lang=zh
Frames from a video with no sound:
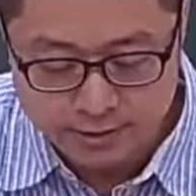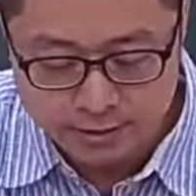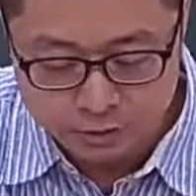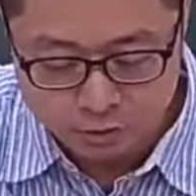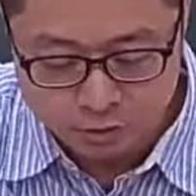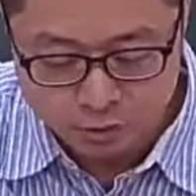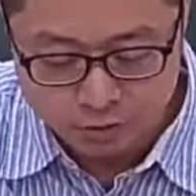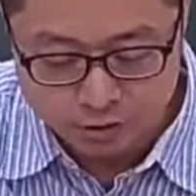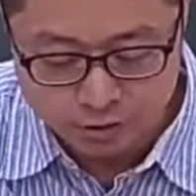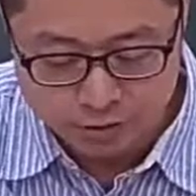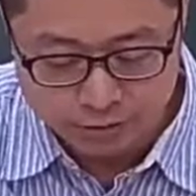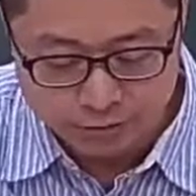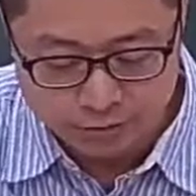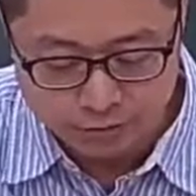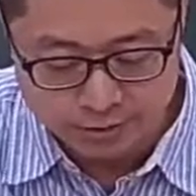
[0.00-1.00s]
第二代组
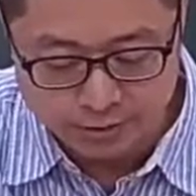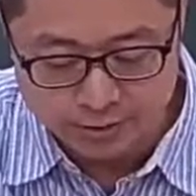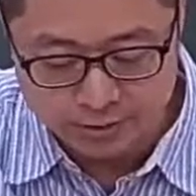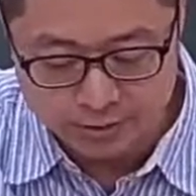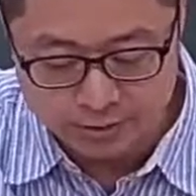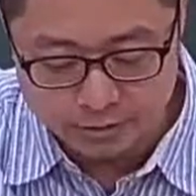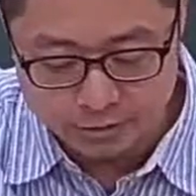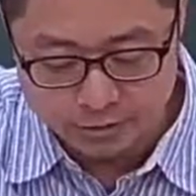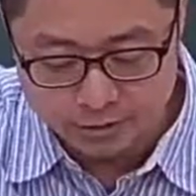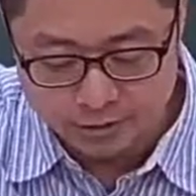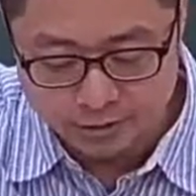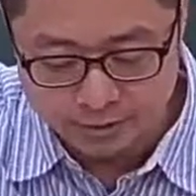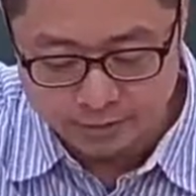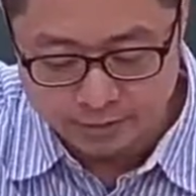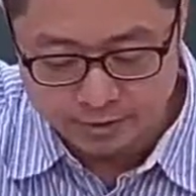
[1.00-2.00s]
合语言啊，同
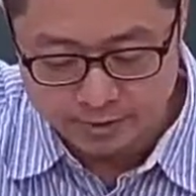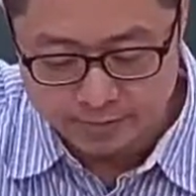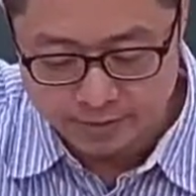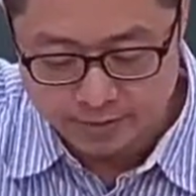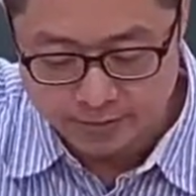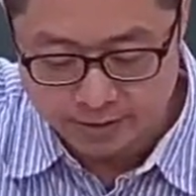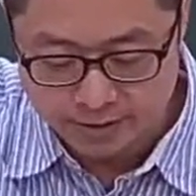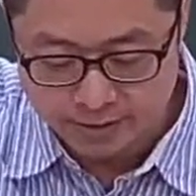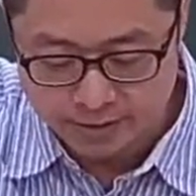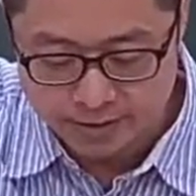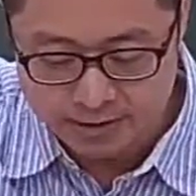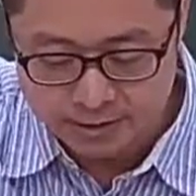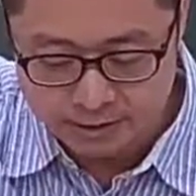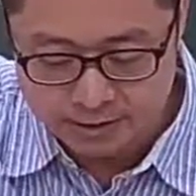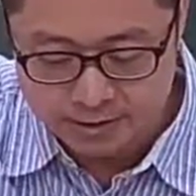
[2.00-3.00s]
学你这边你把
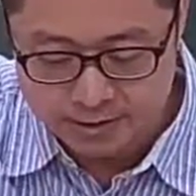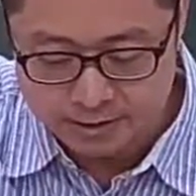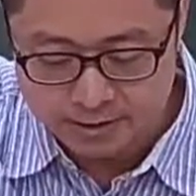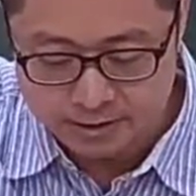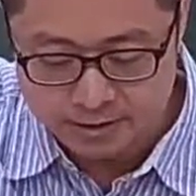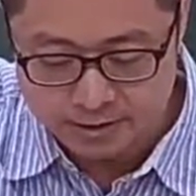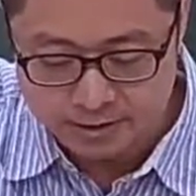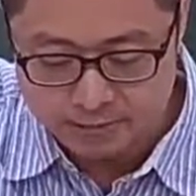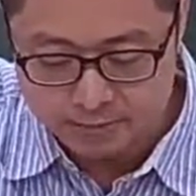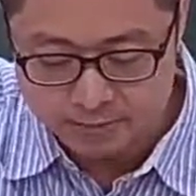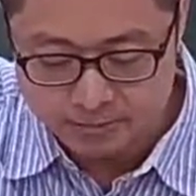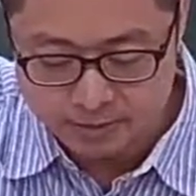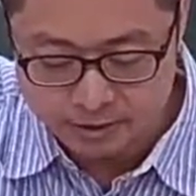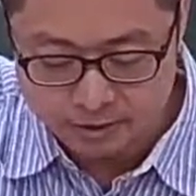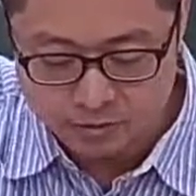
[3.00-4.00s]
它写一下啊，
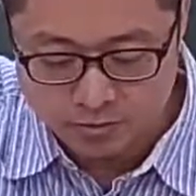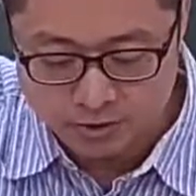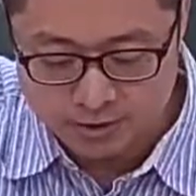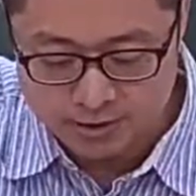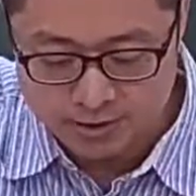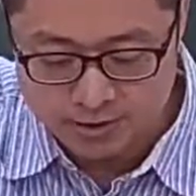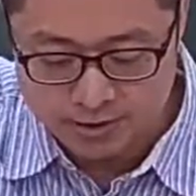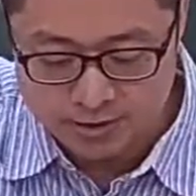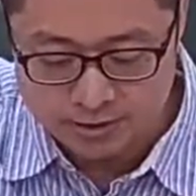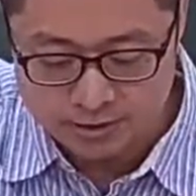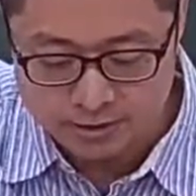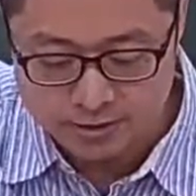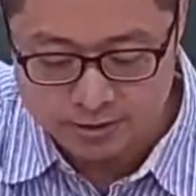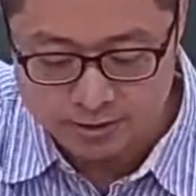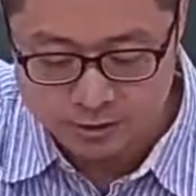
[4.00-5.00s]
就画一下
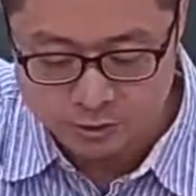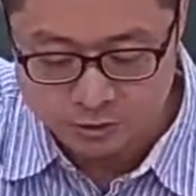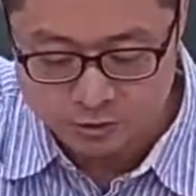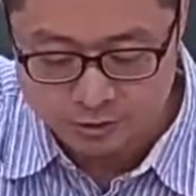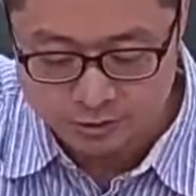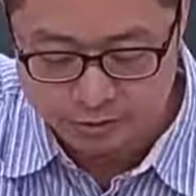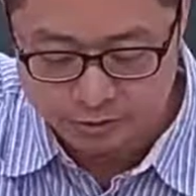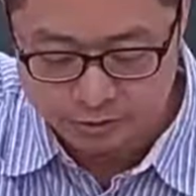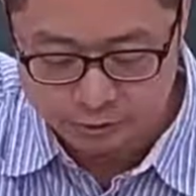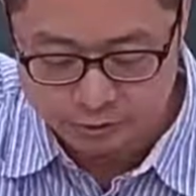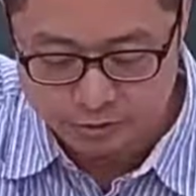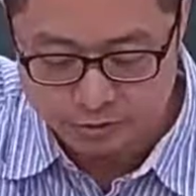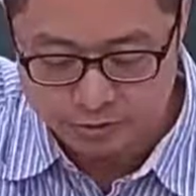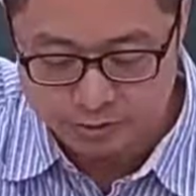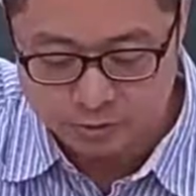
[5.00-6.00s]
线。第二代组合语言的
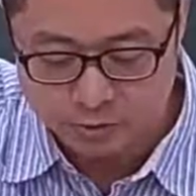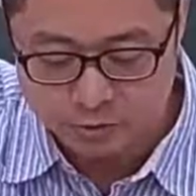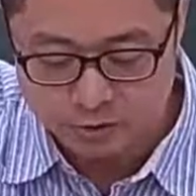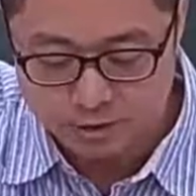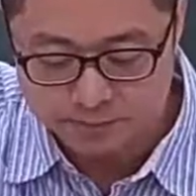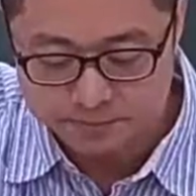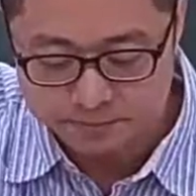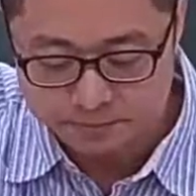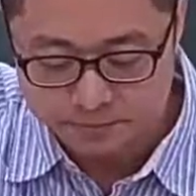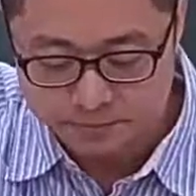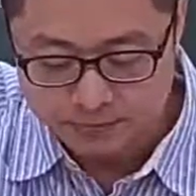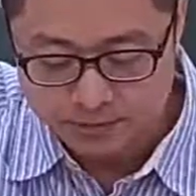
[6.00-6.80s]
最后一句话，